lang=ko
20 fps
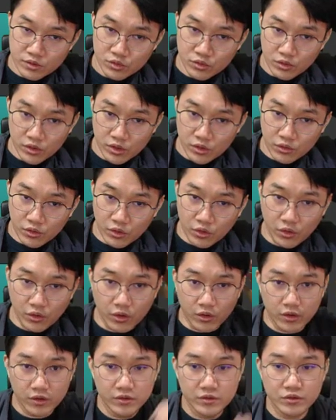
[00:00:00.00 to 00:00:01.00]
요거 요거
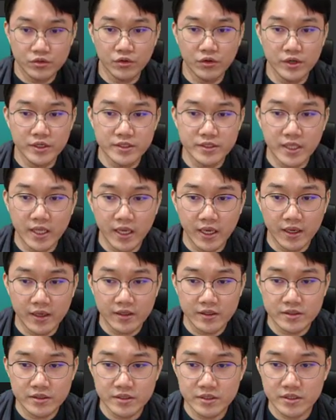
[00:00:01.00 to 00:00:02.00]
요거
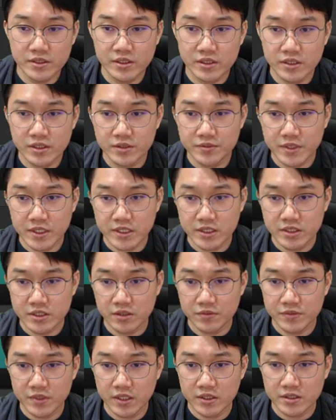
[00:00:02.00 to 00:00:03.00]
요거인데 지금
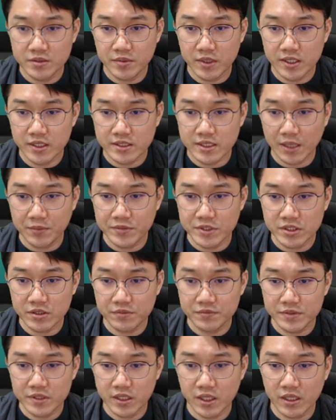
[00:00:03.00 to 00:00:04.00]
2점대지만
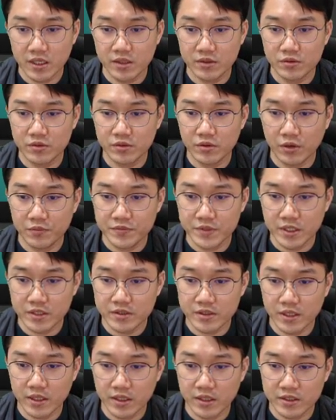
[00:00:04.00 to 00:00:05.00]
3점대로
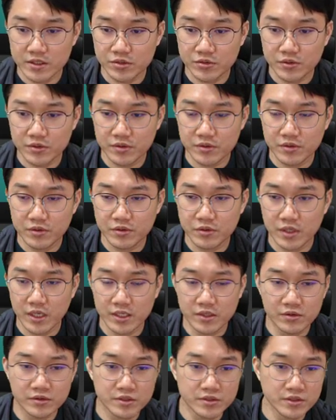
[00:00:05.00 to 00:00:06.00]
업데이트 해가지고
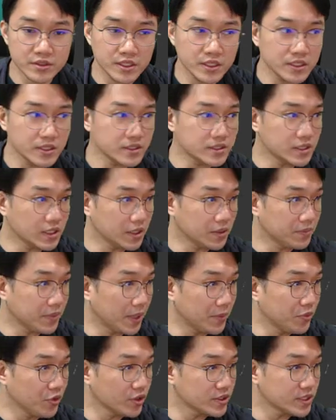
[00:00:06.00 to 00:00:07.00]
한 것들이 이제
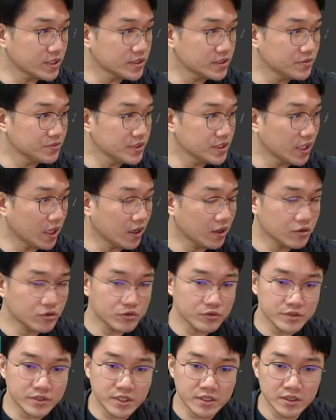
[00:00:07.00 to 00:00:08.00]
발표가 됐습니다
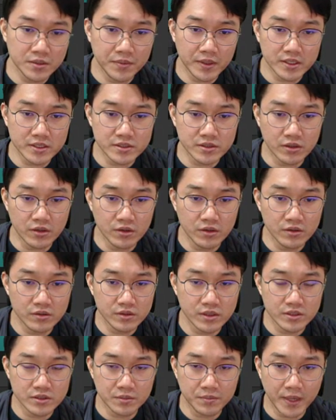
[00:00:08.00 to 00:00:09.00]
코코 샌드박스요
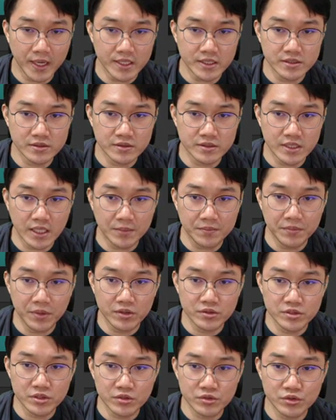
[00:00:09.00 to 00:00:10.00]
그래서 파이썬
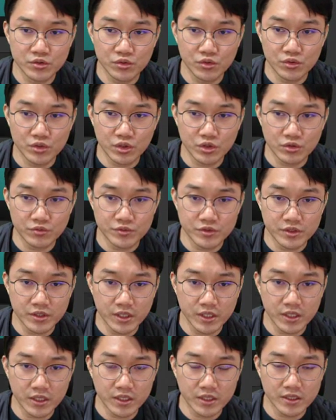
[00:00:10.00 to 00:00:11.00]
3버전으로
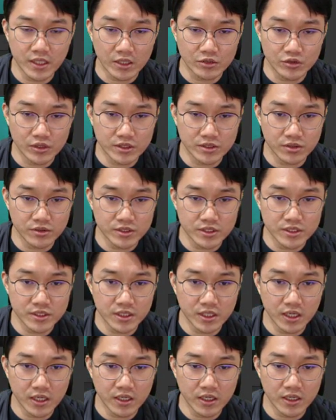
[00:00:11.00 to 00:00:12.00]
여러분들이 나중에
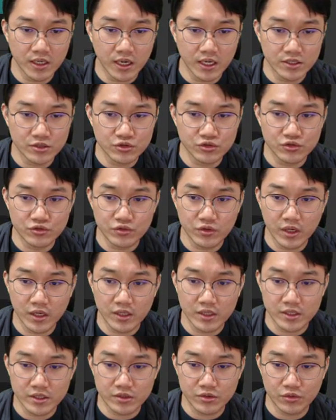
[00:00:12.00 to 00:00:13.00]
설치를 할
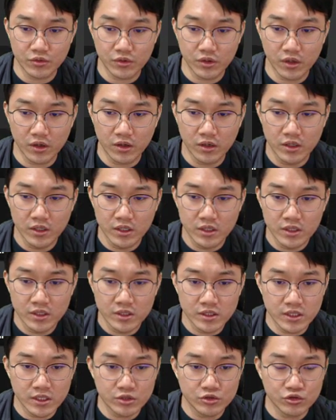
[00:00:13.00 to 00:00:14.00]
수가 있고요
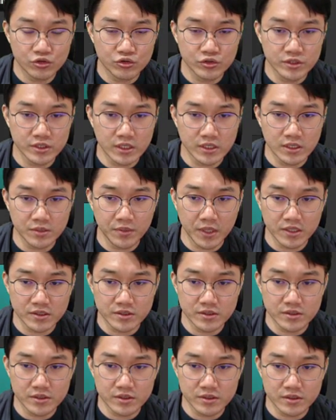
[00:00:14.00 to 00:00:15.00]
이 쿠쿠
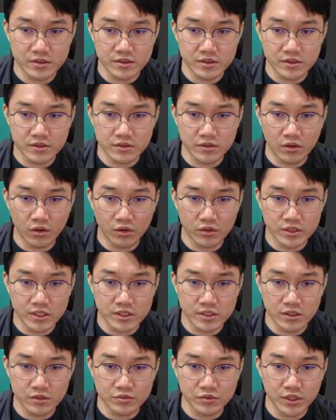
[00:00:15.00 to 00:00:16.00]
샌드박스는 어,
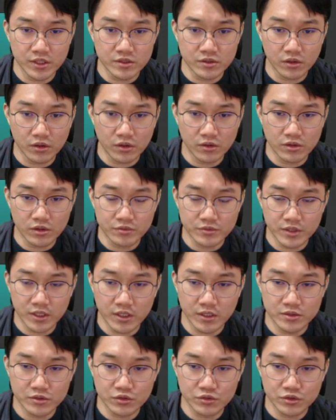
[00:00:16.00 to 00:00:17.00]
기터브에서
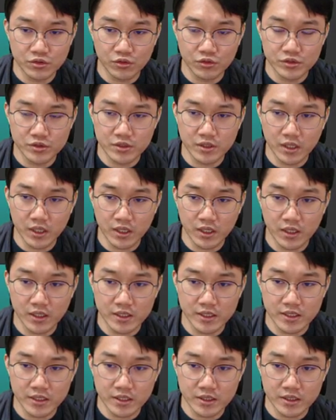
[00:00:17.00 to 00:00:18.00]
여러분들이 소스
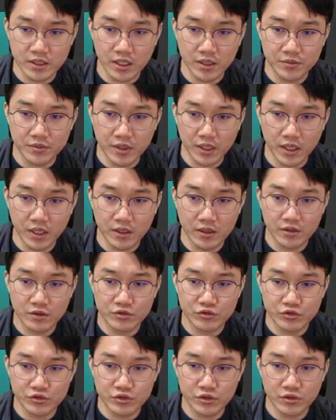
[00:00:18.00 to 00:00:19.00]
코드가 있기 때문에
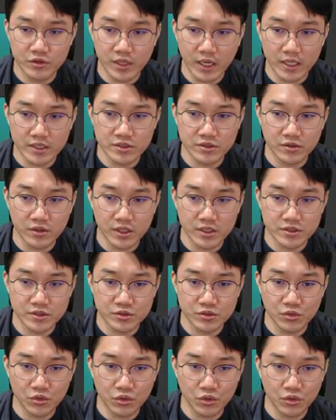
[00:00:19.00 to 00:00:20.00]
구성을
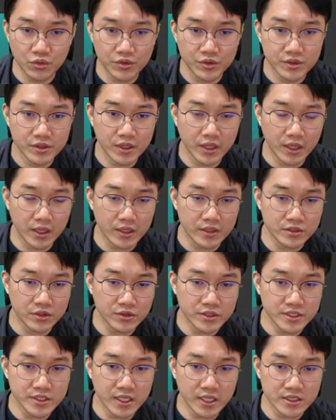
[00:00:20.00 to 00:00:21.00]
하셔가지고 예,
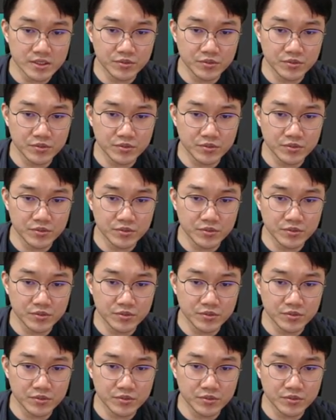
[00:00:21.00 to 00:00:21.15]
설치를